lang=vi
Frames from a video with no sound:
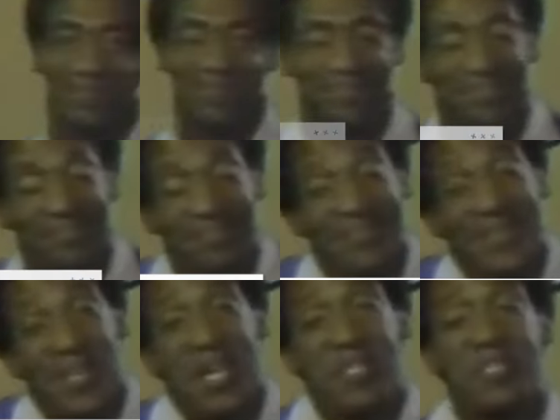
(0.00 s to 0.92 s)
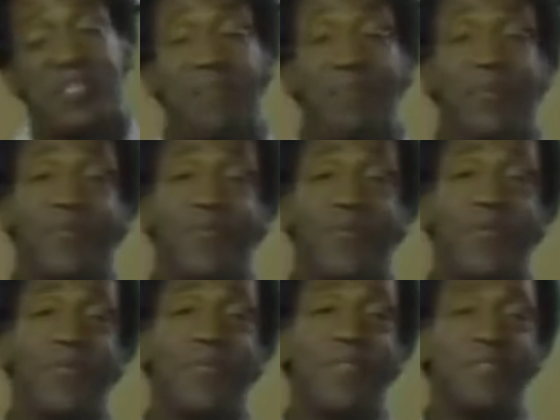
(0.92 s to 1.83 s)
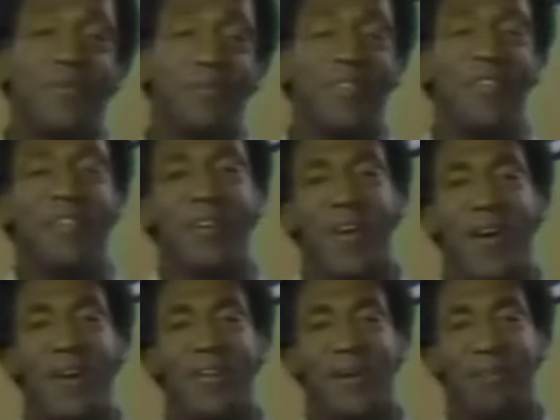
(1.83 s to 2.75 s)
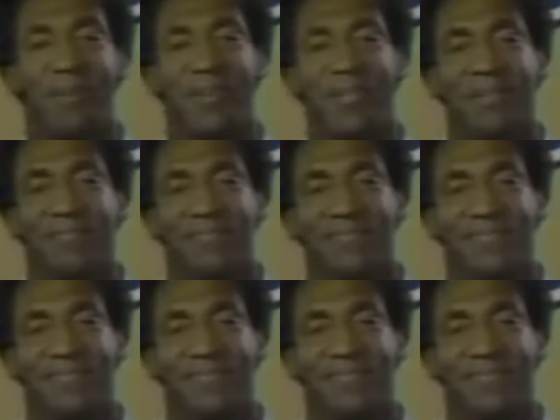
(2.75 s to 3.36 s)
Đầu tiên, dùng KOL trong quảng cáo thì sẽ được gì?